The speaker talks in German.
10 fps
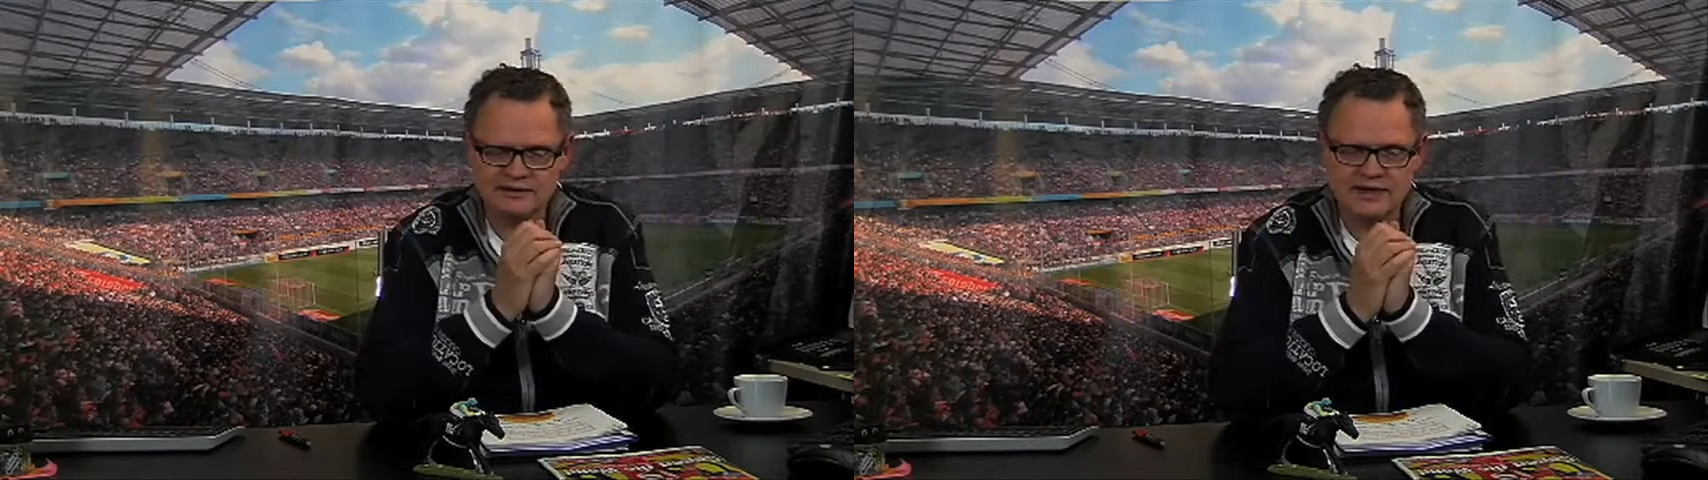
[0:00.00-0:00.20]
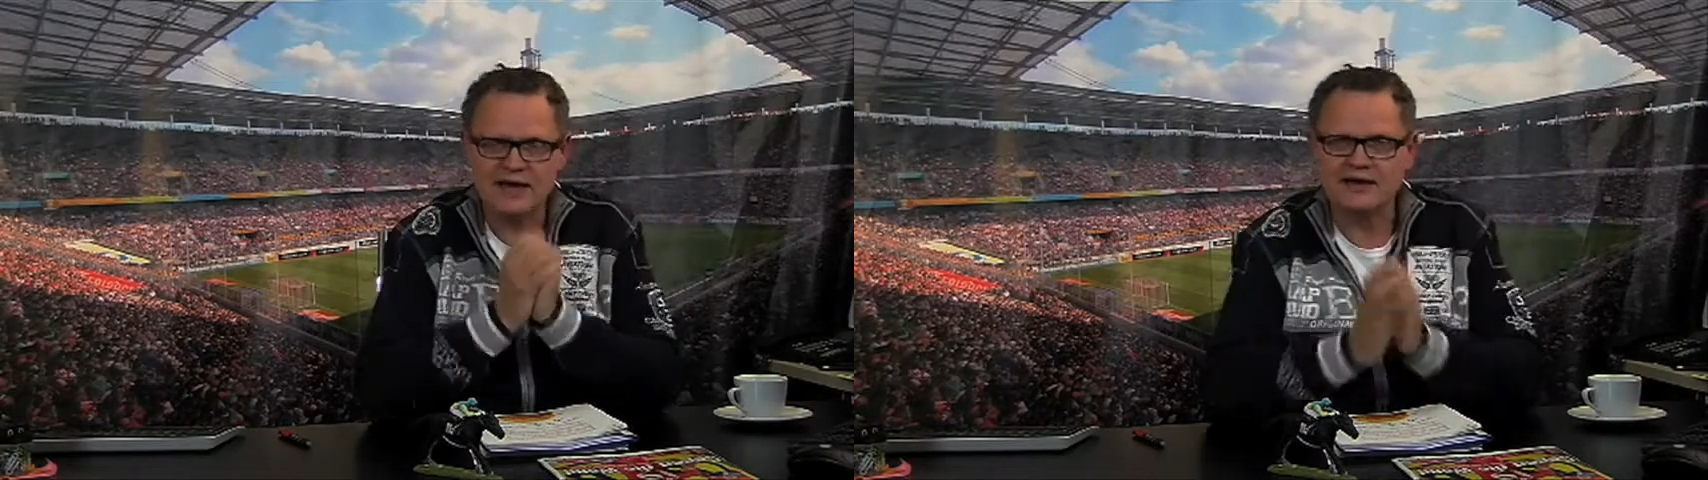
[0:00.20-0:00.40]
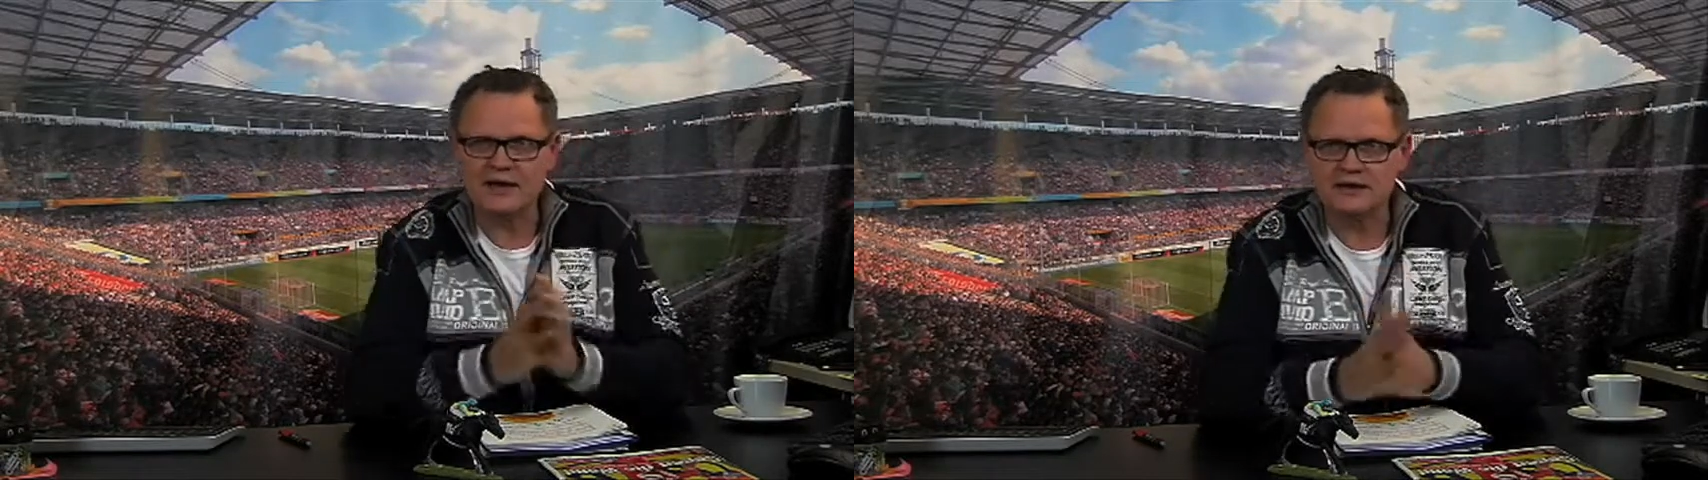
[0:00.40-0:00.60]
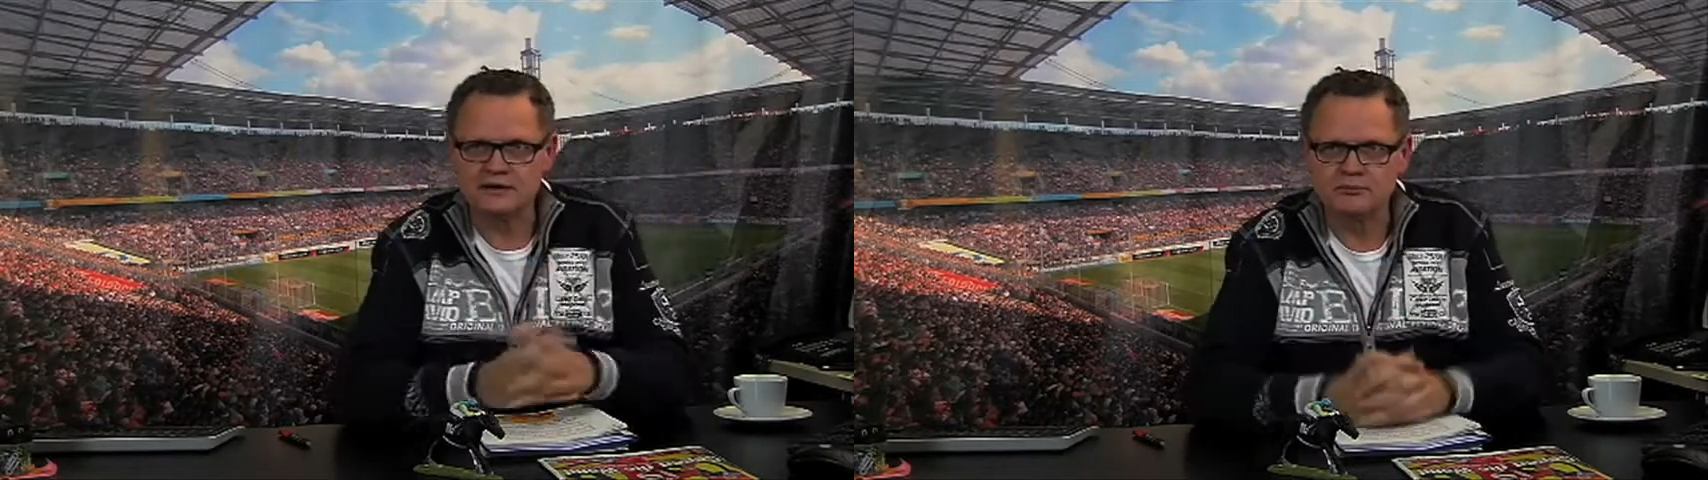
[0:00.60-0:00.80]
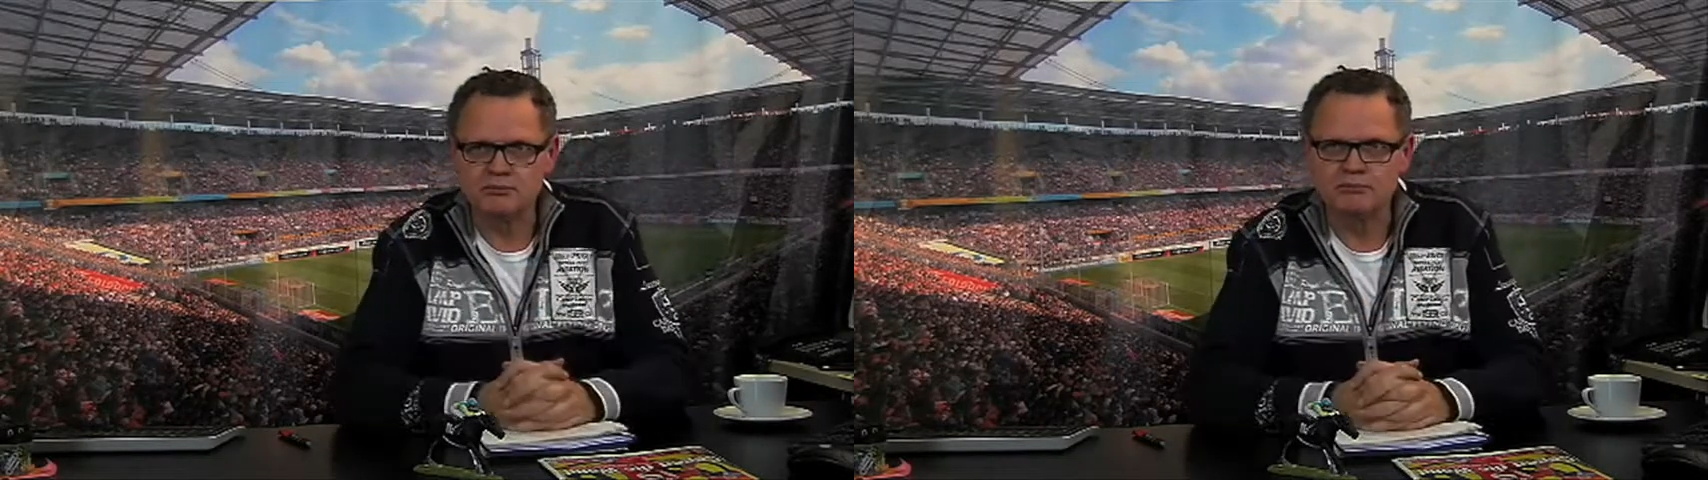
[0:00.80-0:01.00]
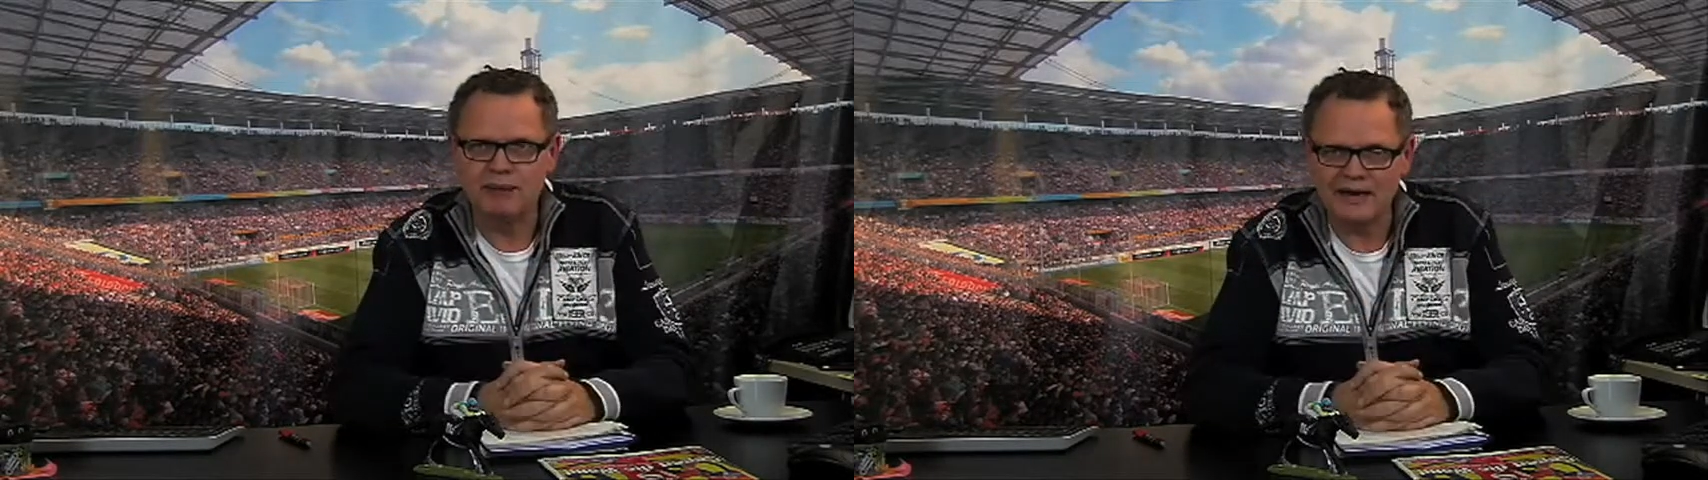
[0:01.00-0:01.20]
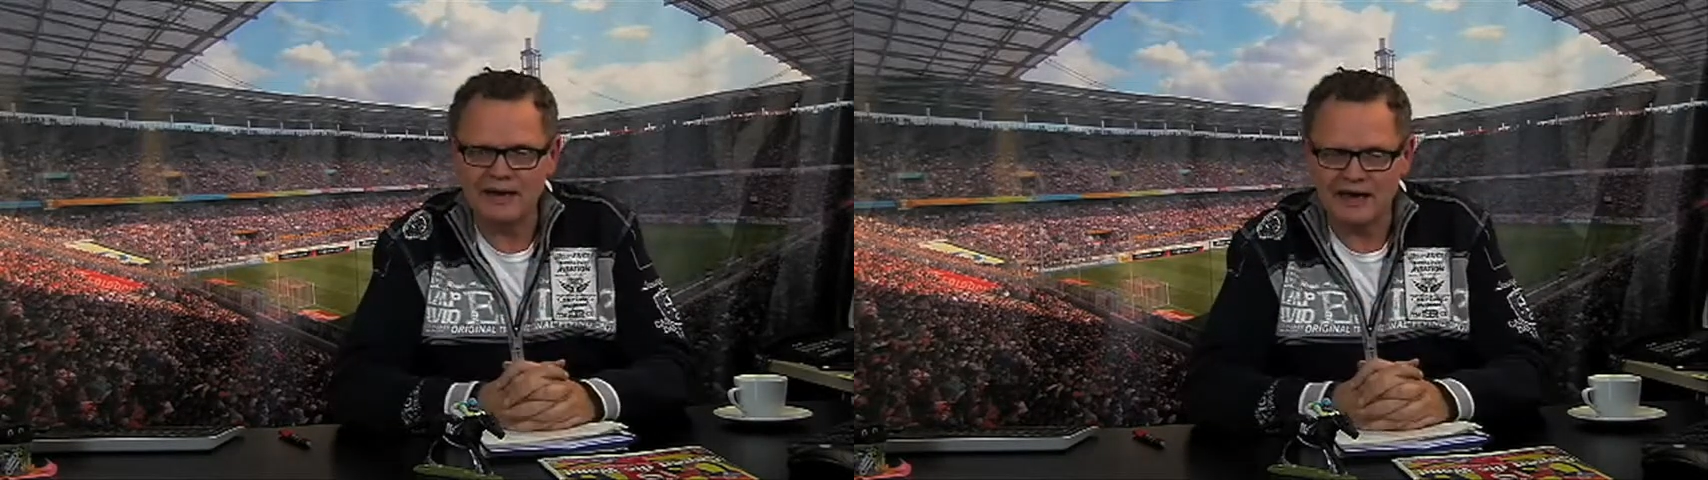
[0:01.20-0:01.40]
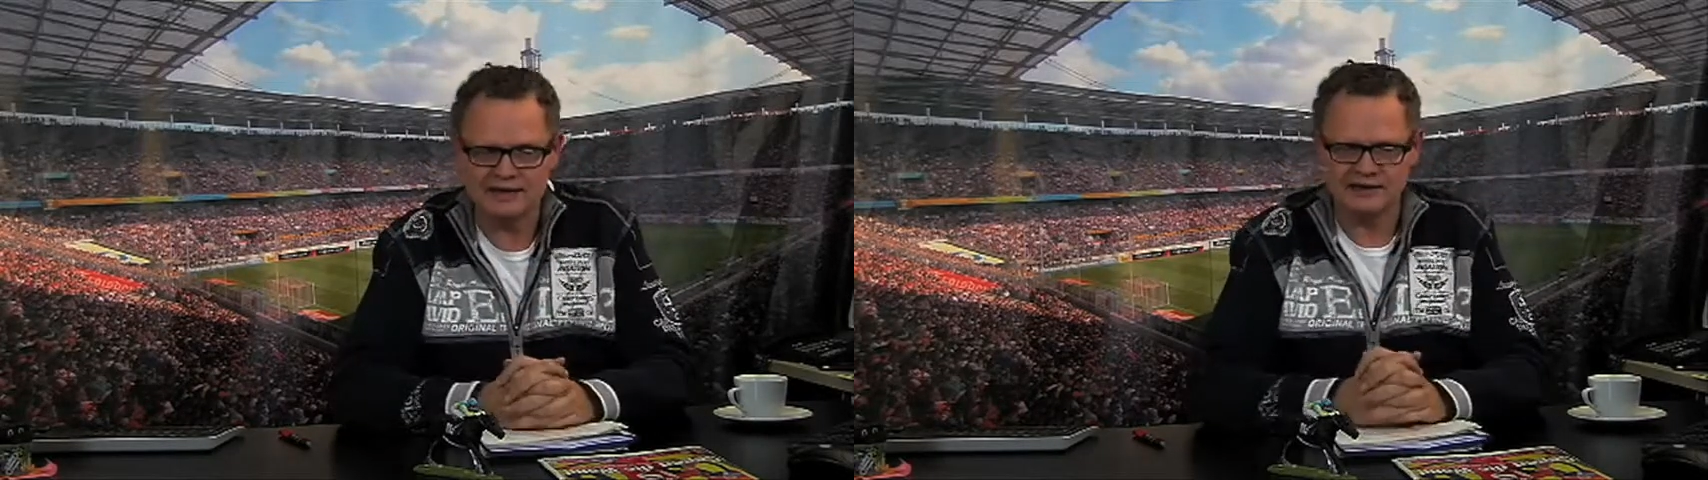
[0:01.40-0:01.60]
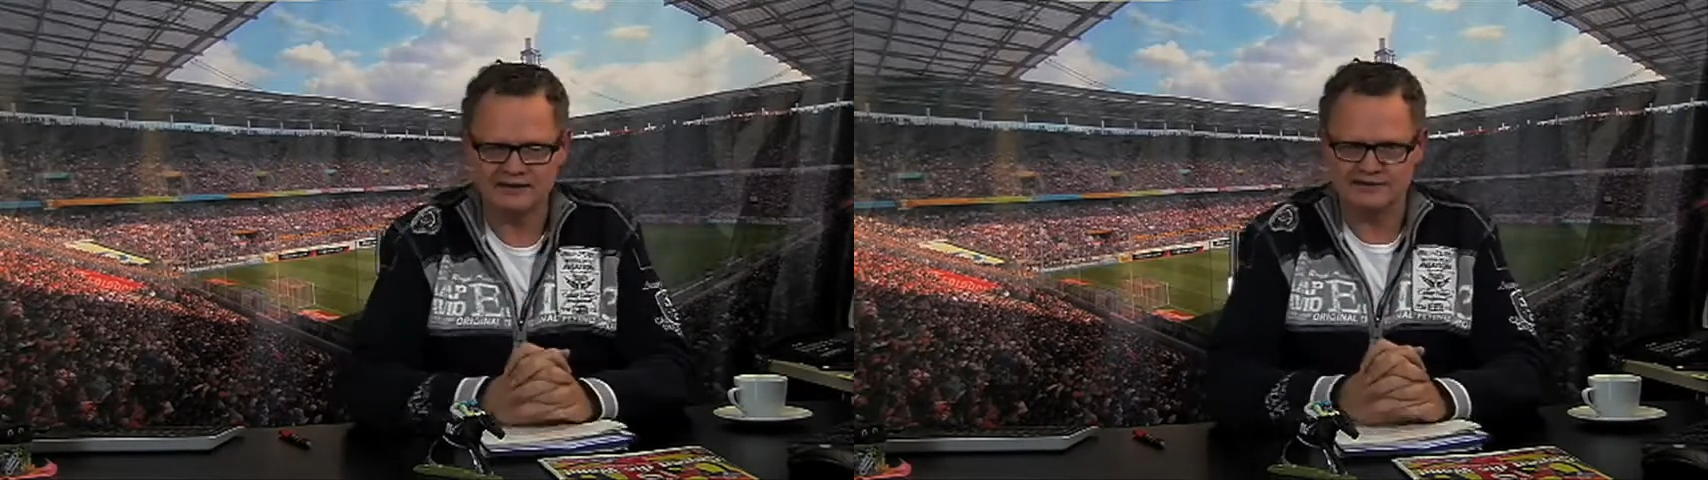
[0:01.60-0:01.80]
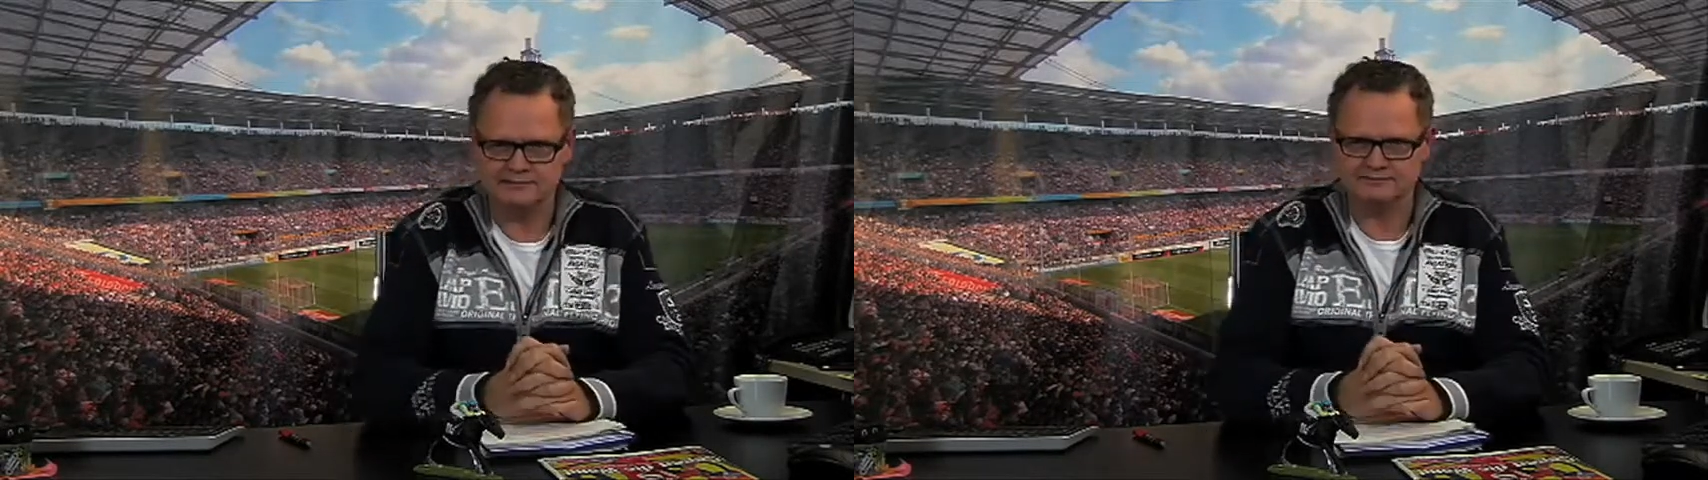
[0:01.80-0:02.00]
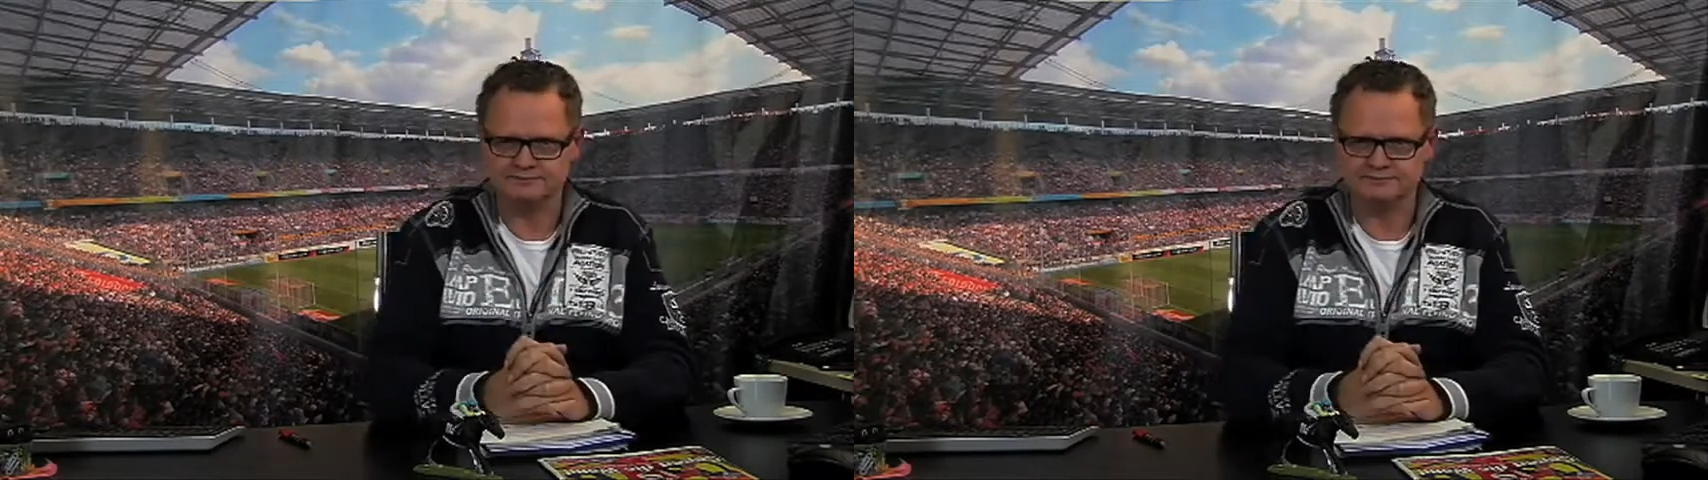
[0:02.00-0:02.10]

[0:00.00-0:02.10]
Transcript: Er hat eine Ballallergie.